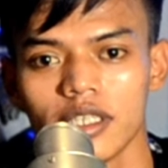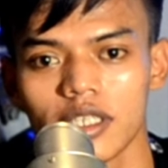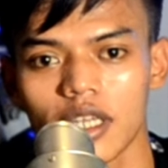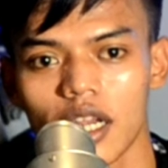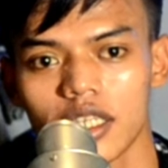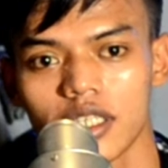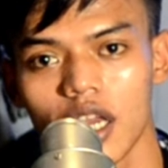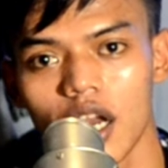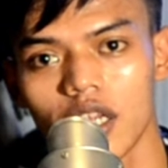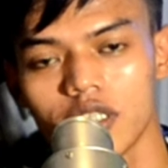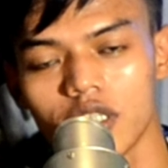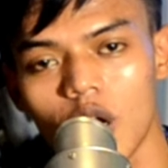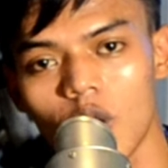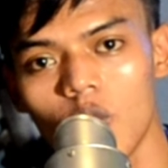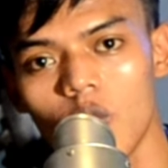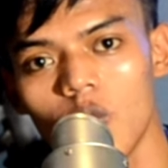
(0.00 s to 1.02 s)
jalan-jalan
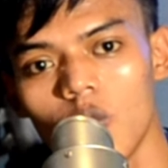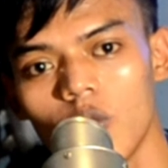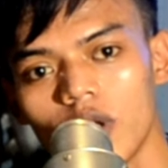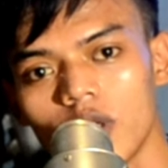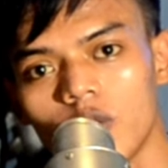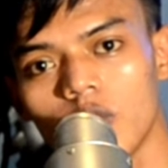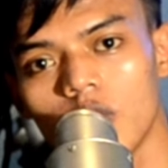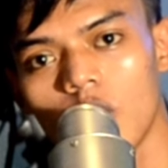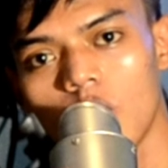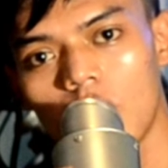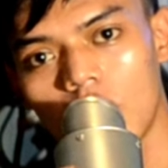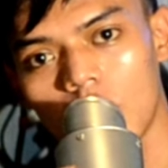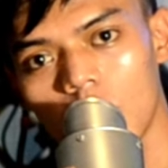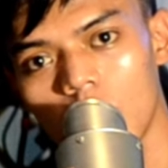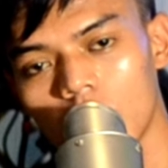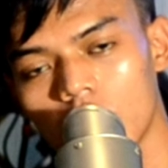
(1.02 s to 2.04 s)
jauh gitu
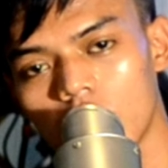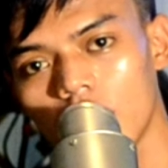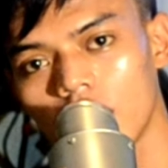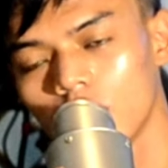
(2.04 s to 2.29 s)
keluar kota